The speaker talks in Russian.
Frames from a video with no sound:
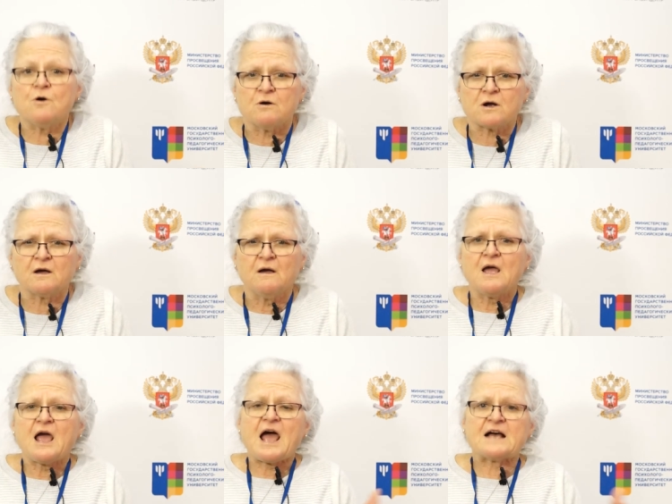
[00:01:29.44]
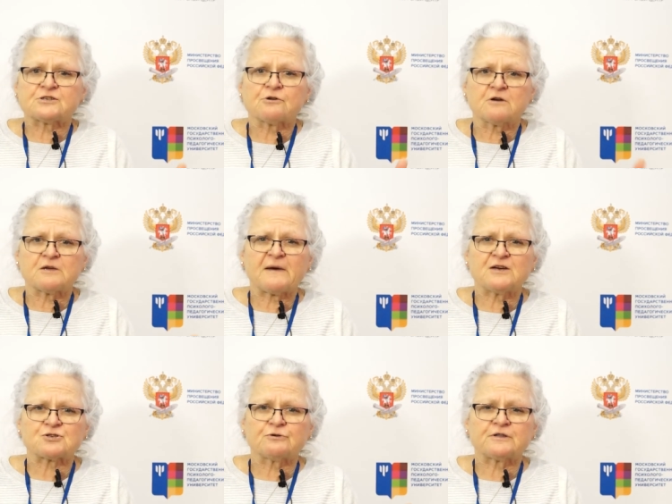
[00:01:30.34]
Как эрготерапевт,
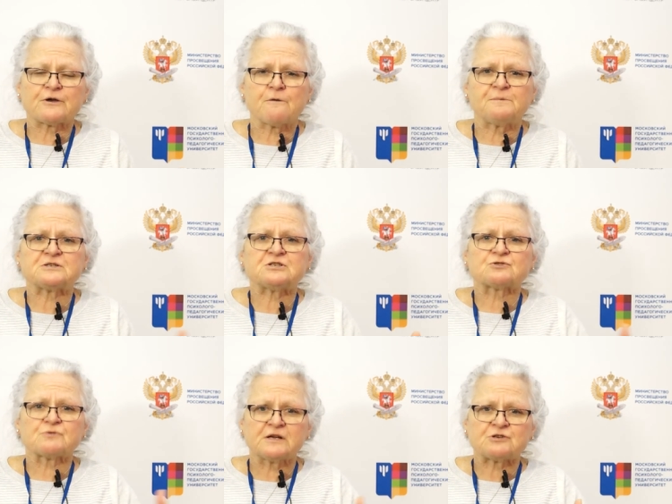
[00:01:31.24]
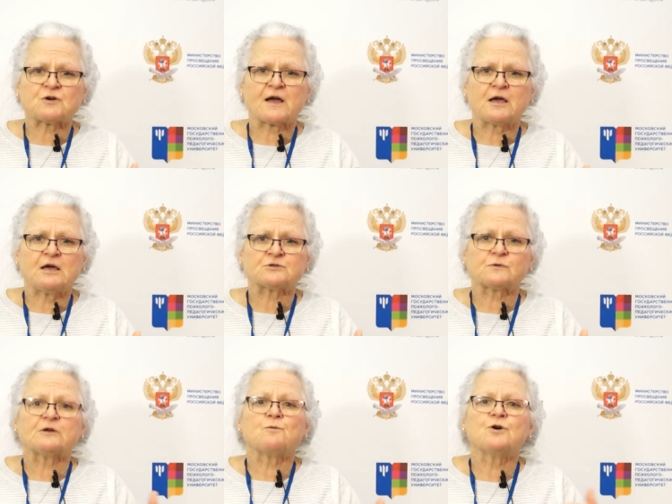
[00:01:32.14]
я работаю с тем,
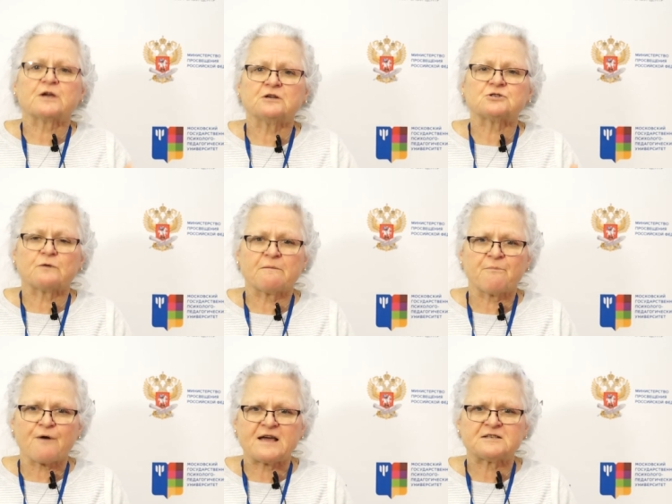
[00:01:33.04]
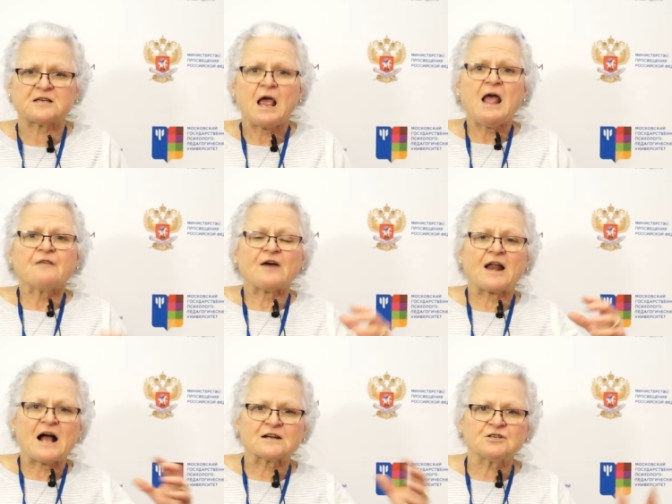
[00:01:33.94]
чтобы установить связь между
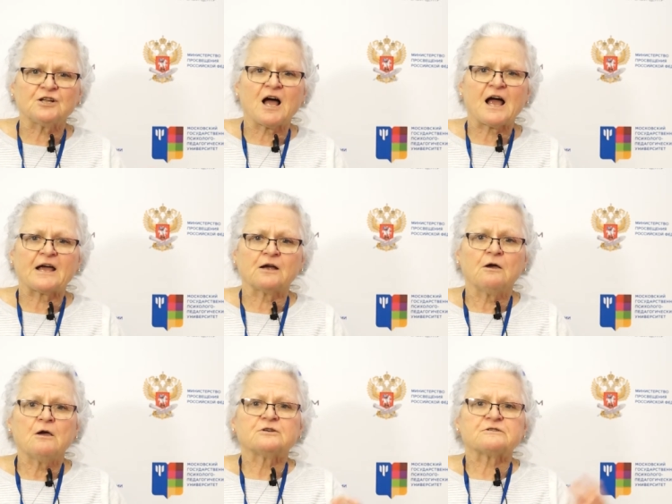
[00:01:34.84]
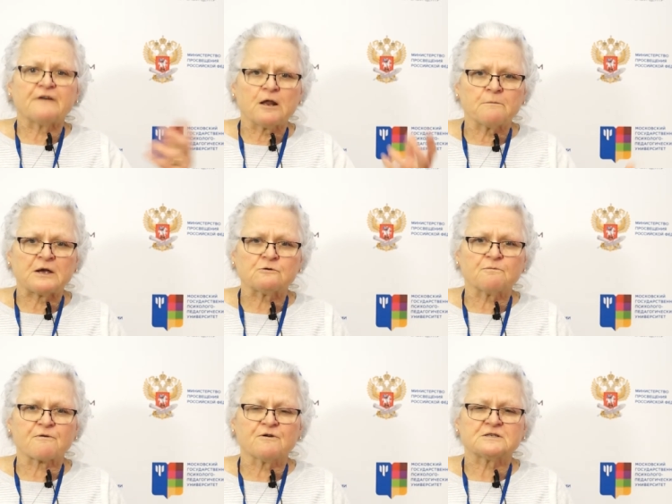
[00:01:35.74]
процессами развития и
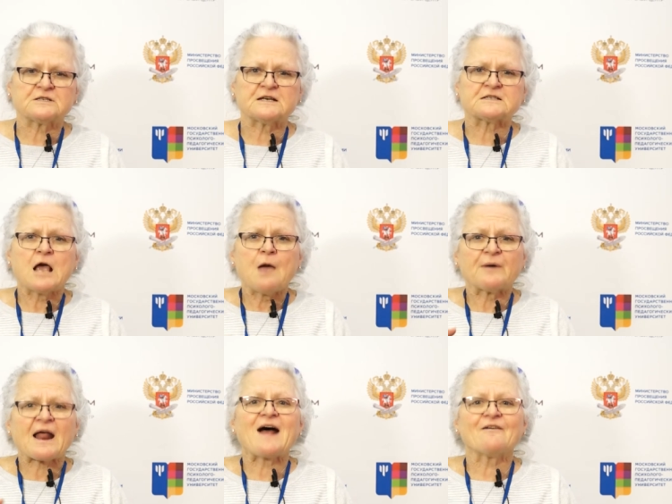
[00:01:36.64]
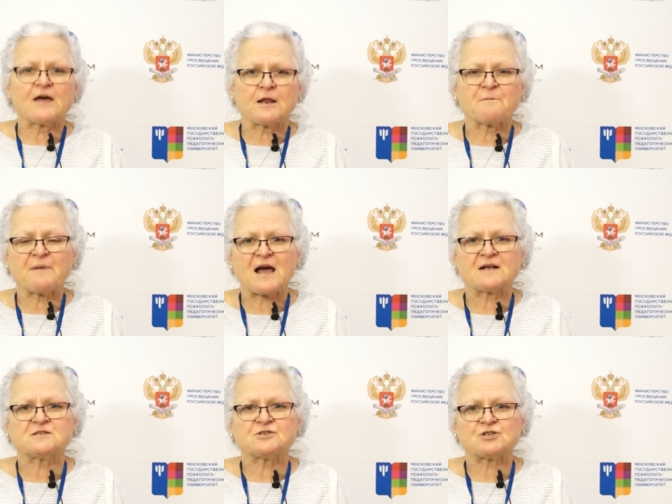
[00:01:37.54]
тем, как они влияют на взаимодействие
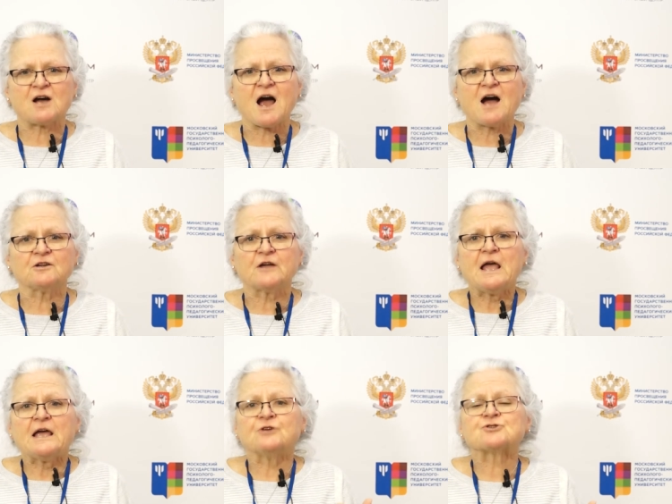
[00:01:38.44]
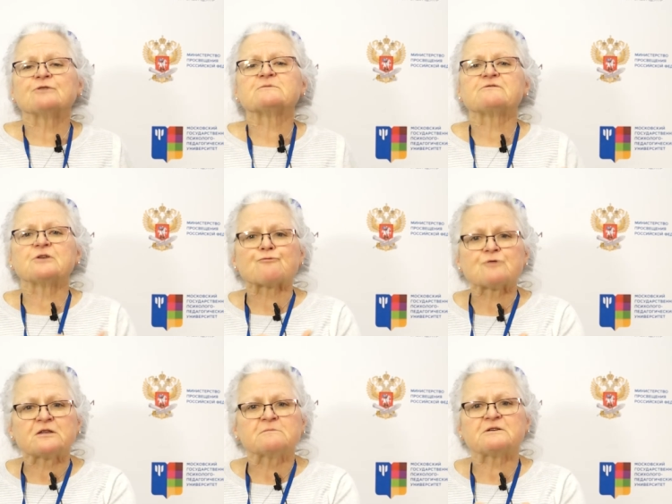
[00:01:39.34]
ребенка с окружающим,
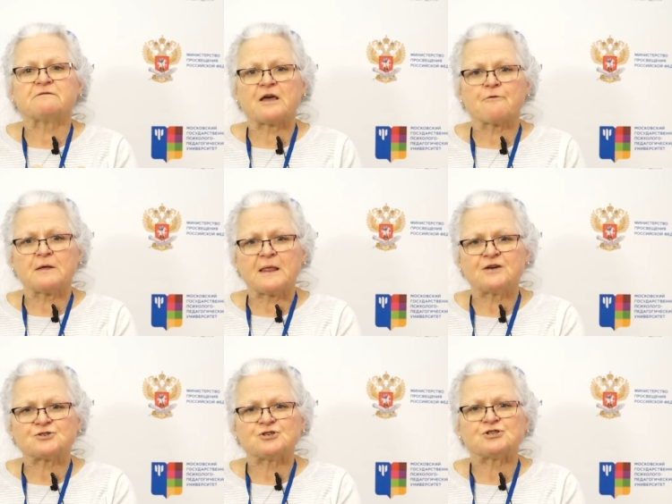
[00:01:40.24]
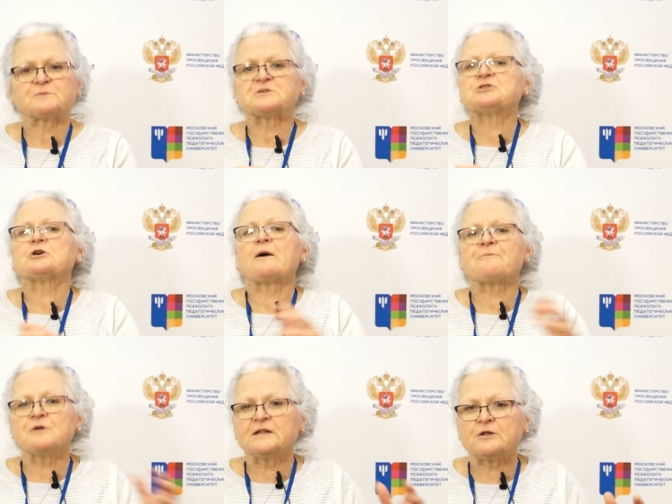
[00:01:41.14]
понять его ритм
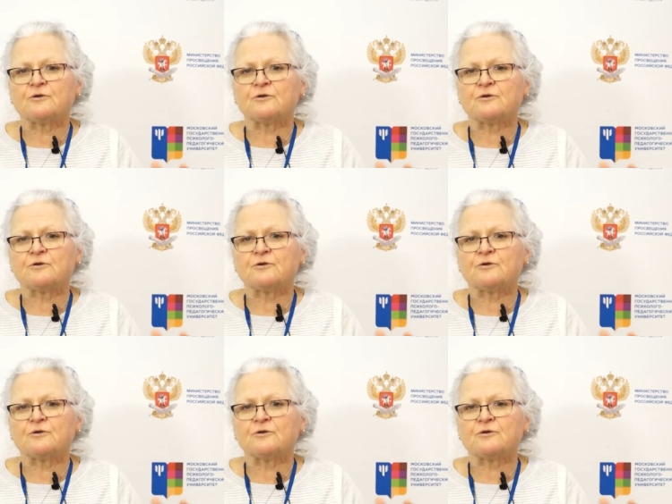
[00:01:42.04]
взаимодействия.